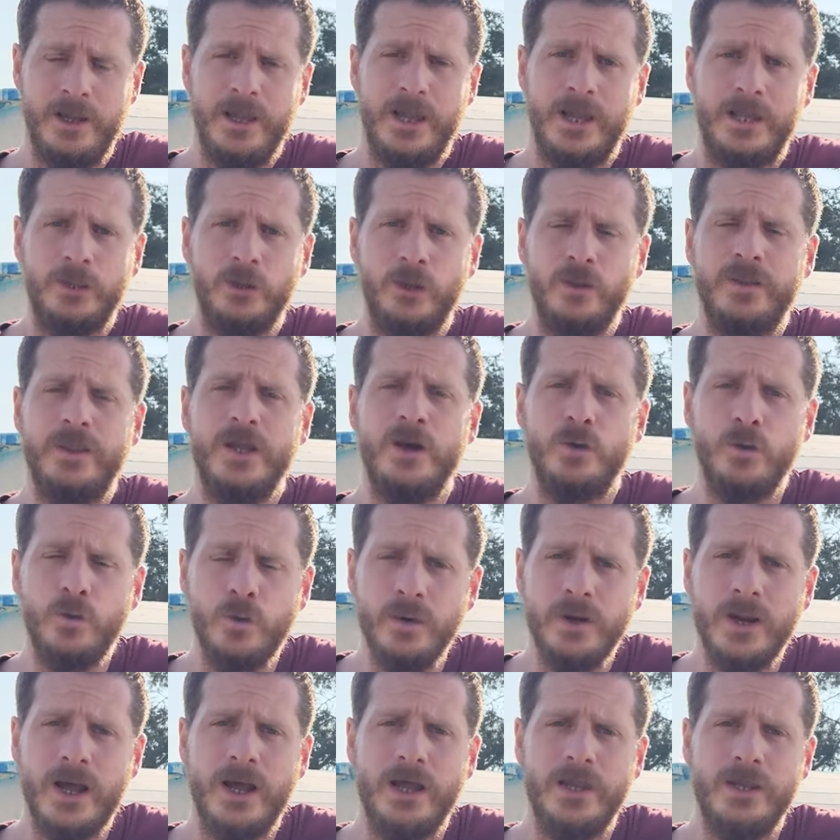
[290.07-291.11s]
en donde
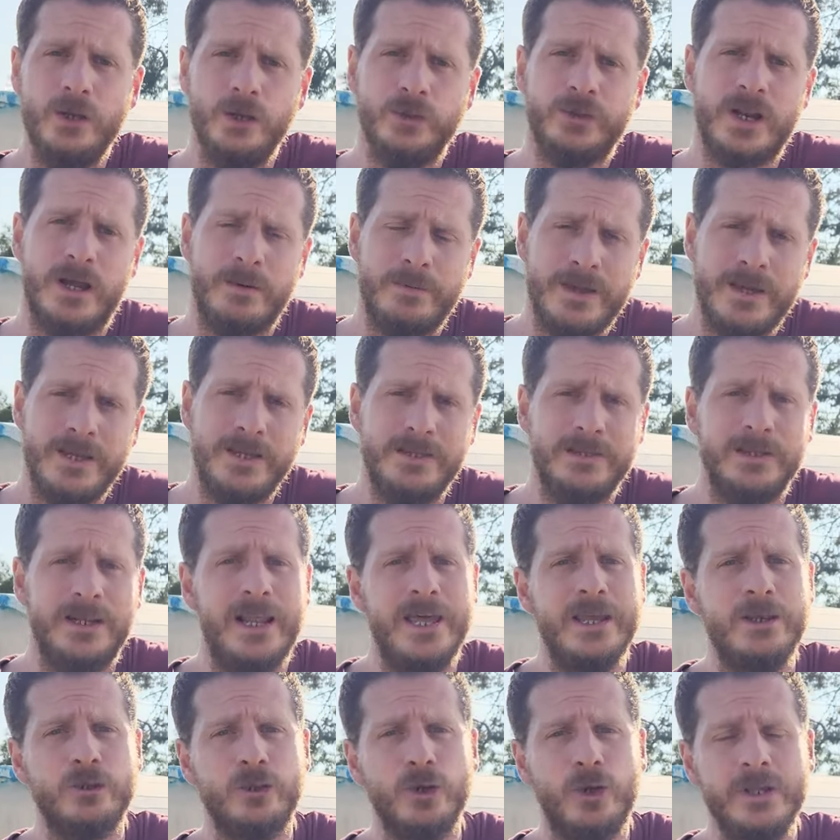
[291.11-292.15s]
una y otra vez
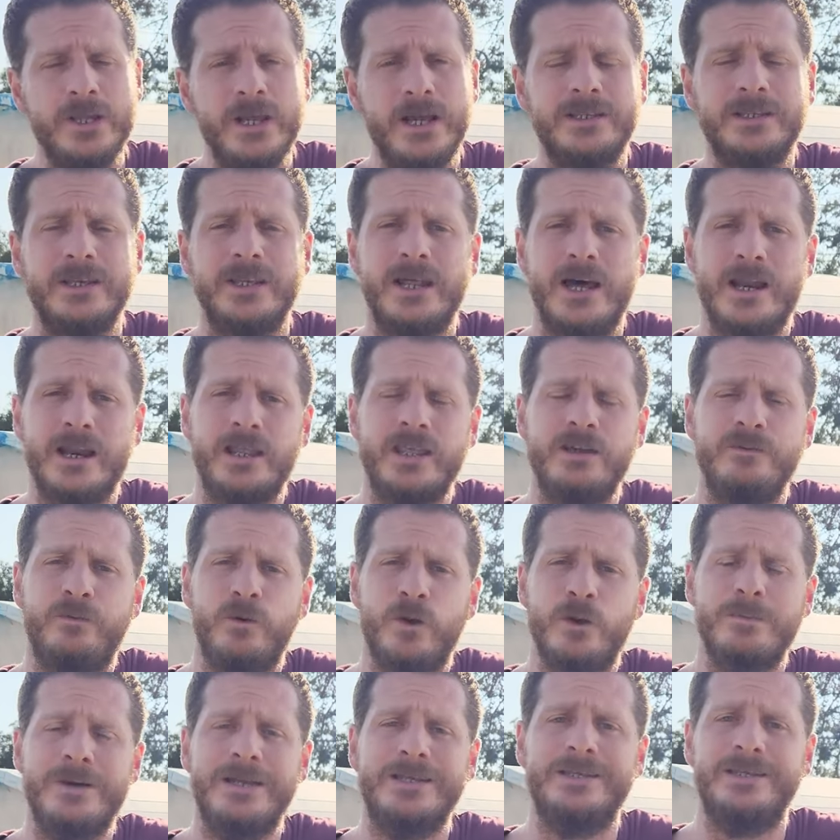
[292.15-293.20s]
la historia se narra de
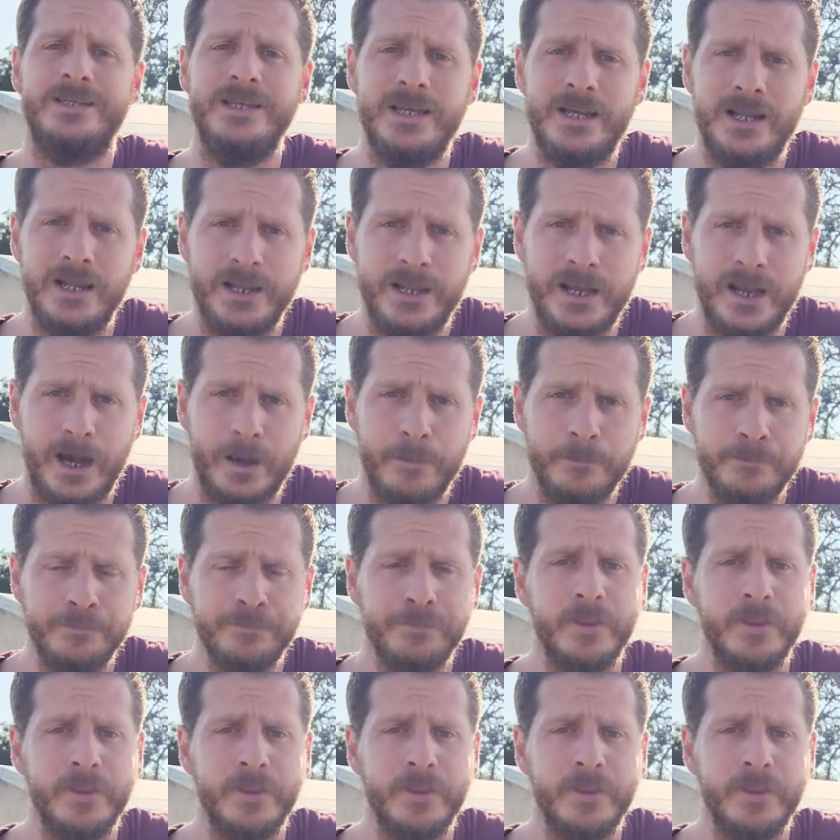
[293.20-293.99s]
forma cíclica.